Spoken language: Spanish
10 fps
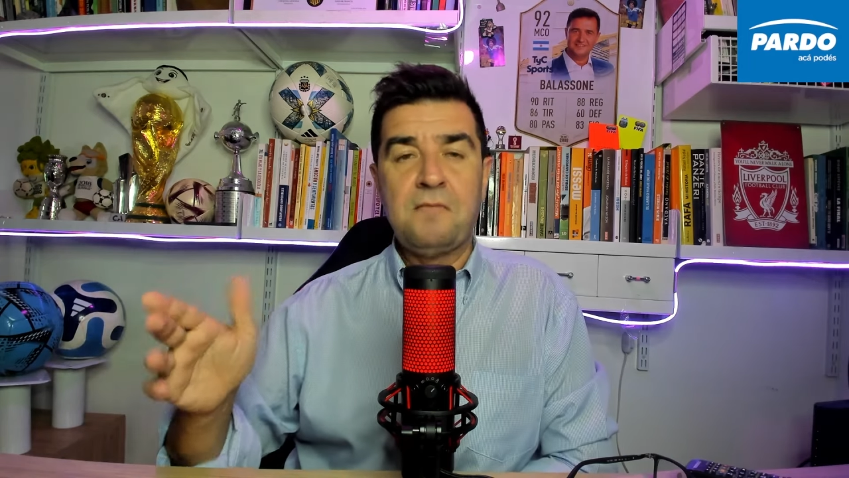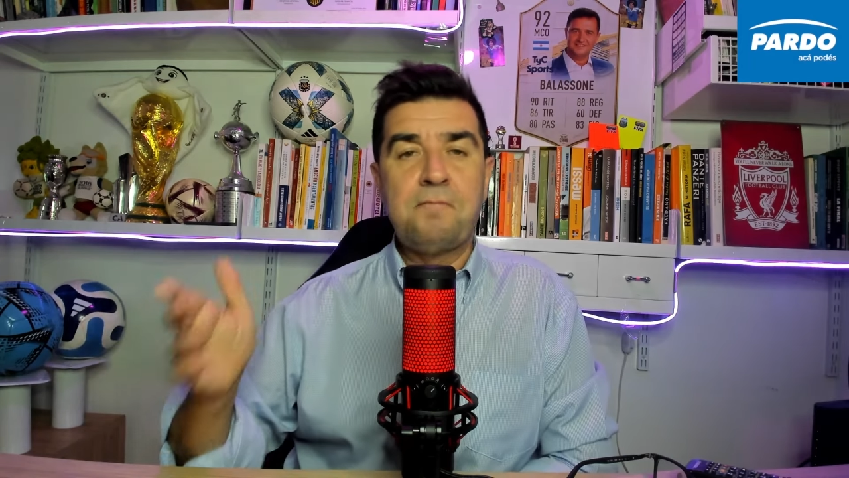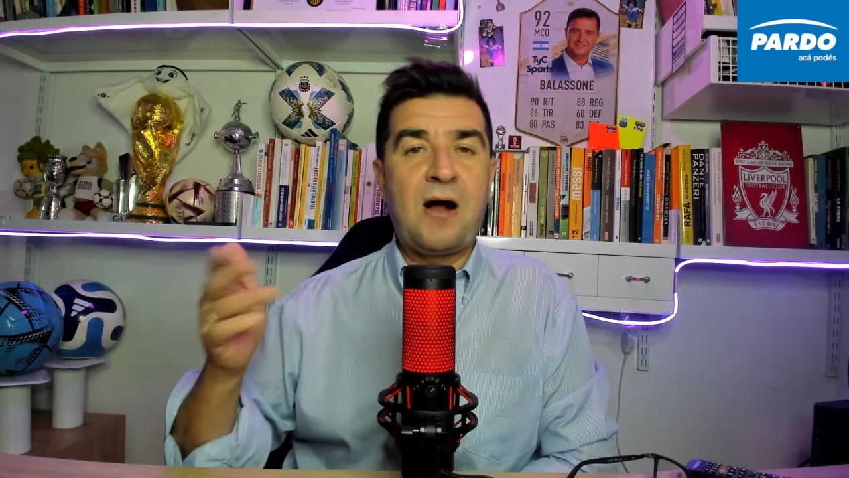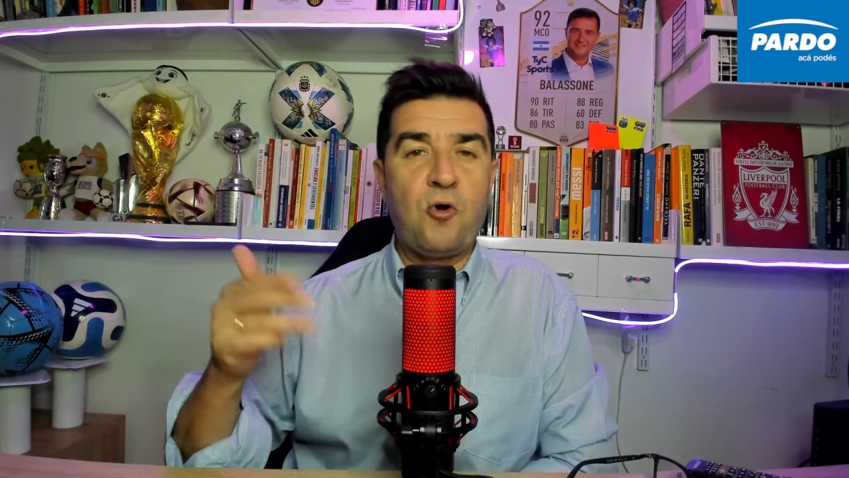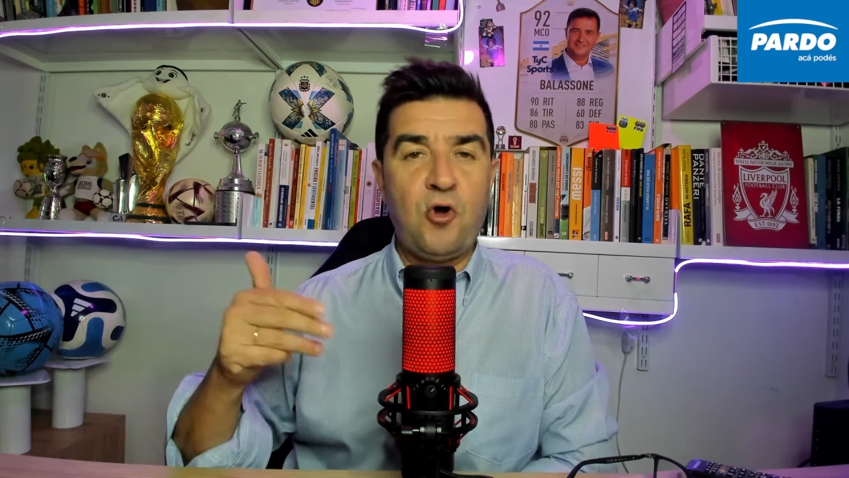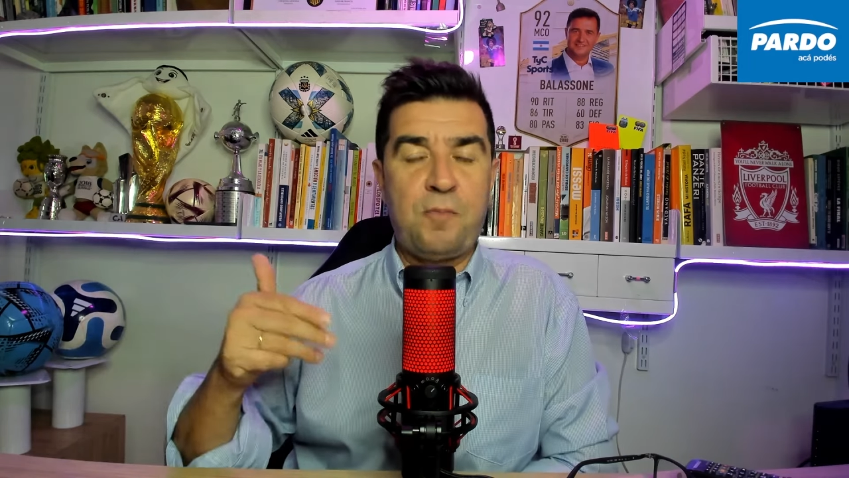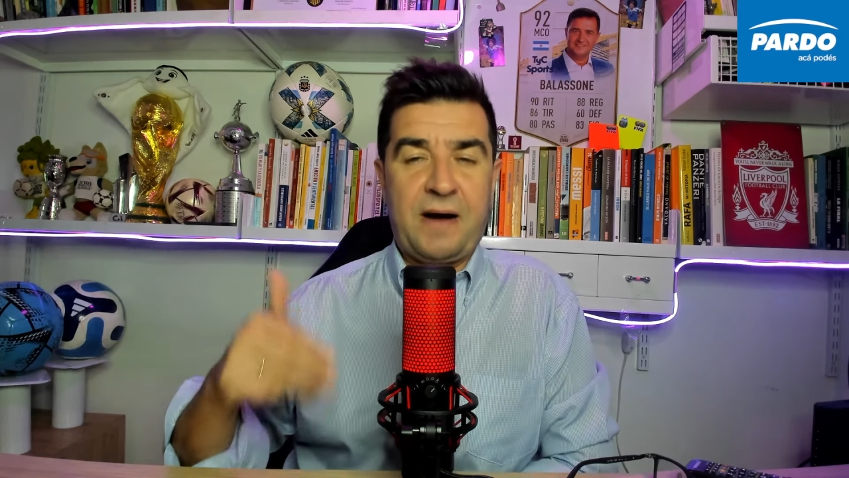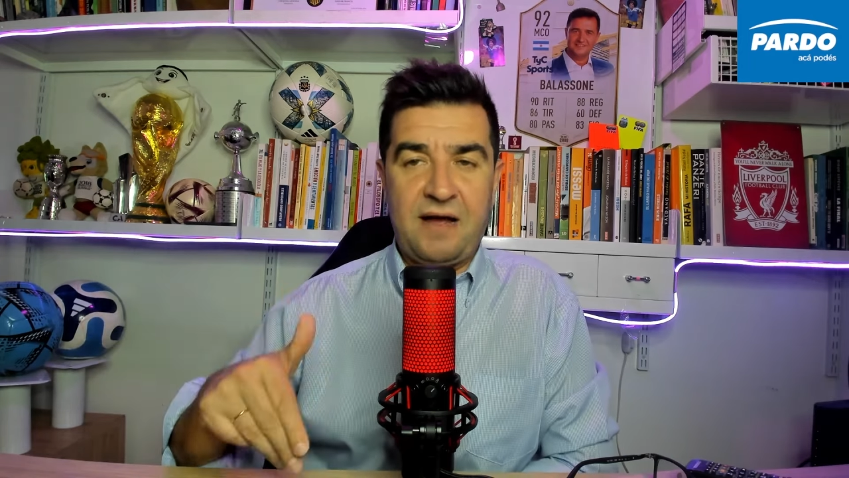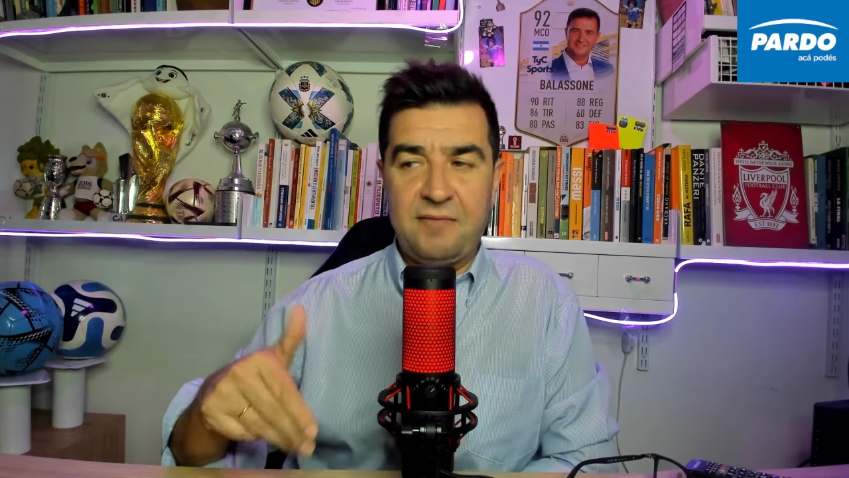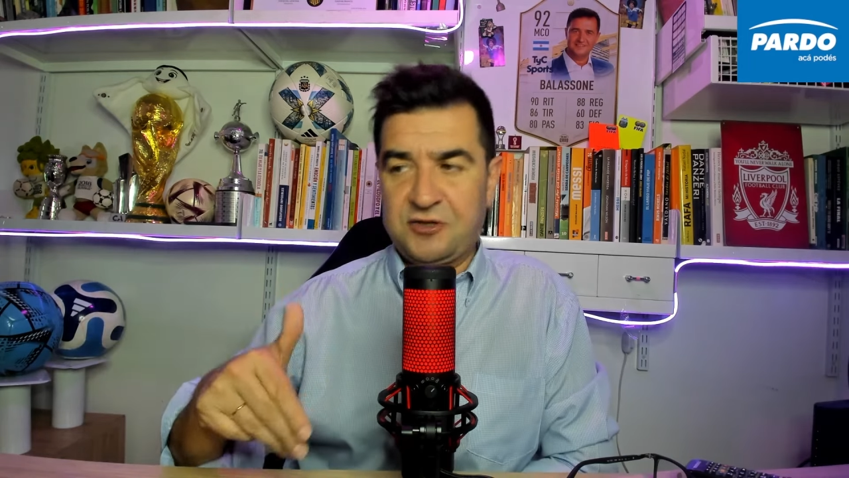bajo los
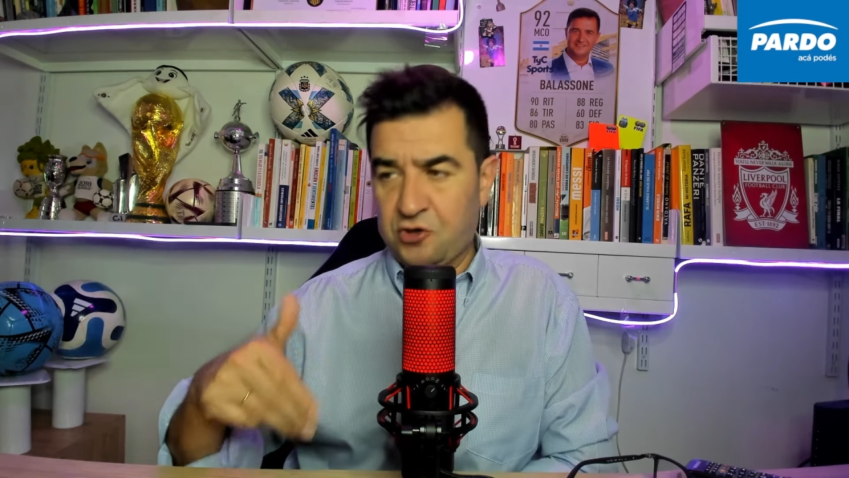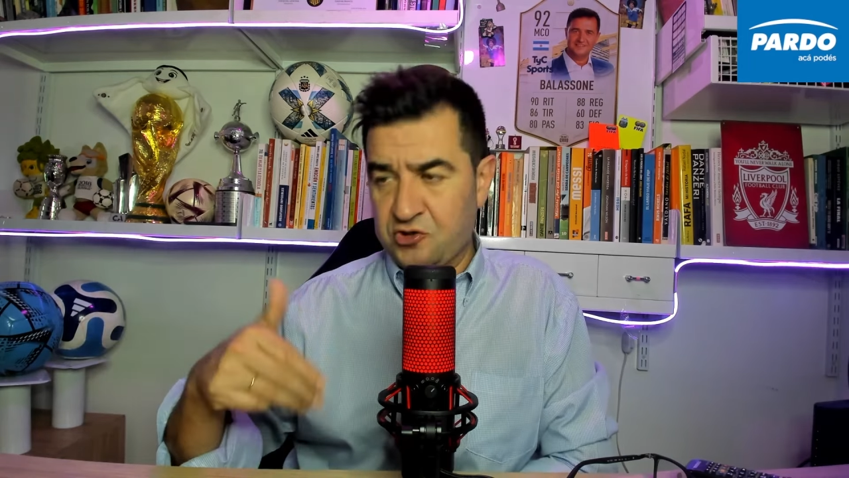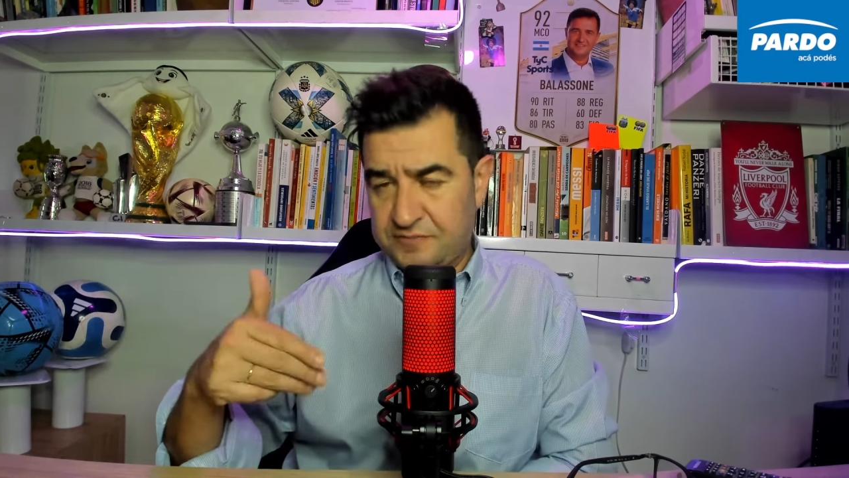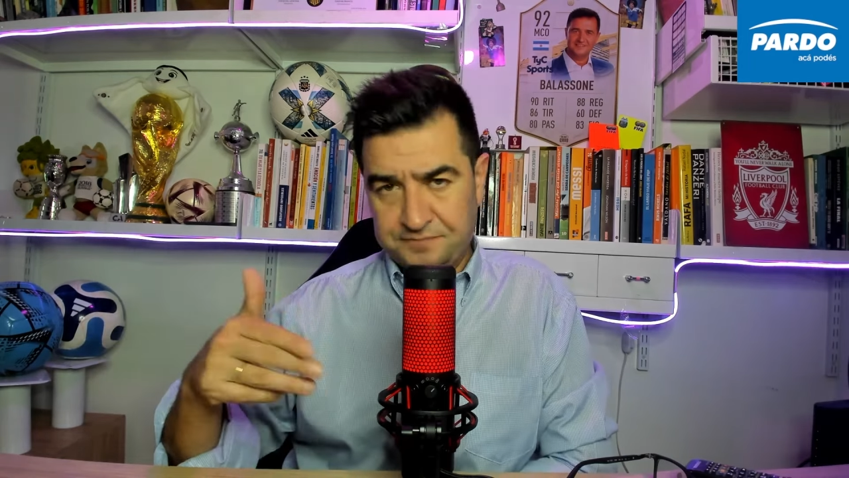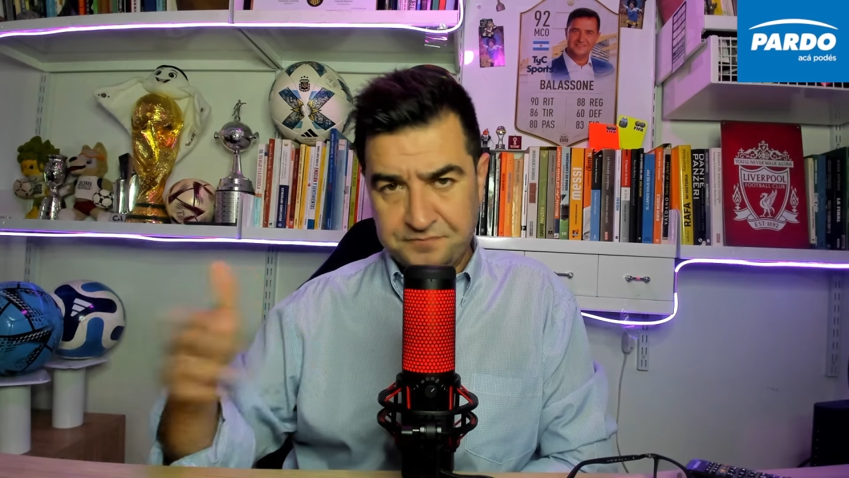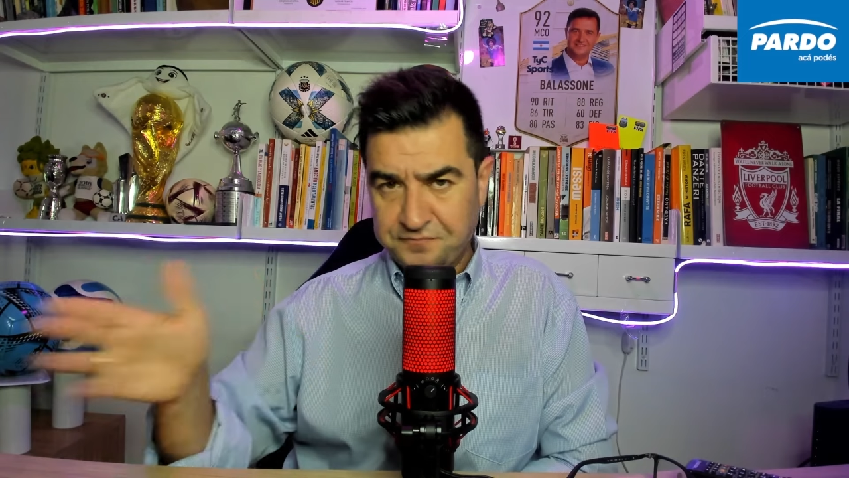parámetros